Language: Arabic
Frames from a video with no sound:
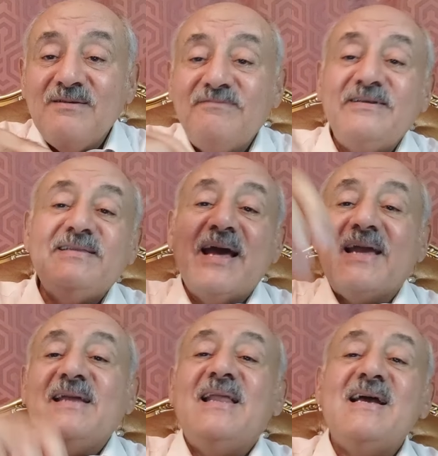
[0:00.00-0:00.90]
في
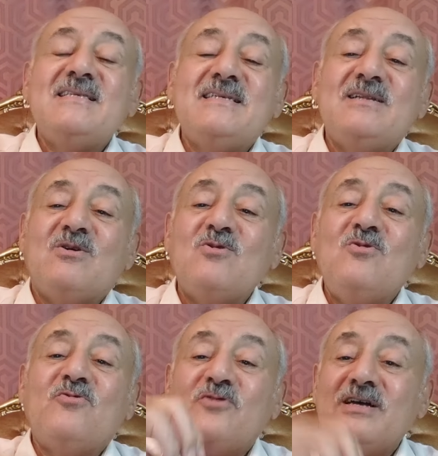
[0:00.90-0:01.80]
داخل هذه
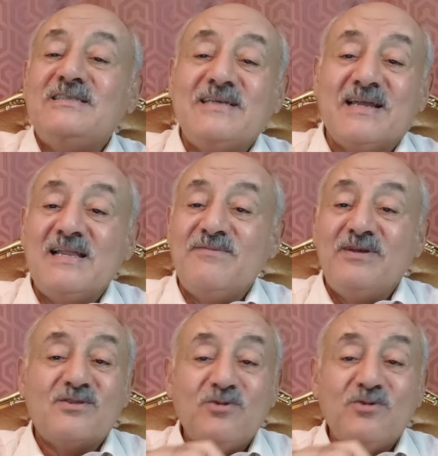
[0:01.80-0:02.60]
الحروف وهذه الكلمات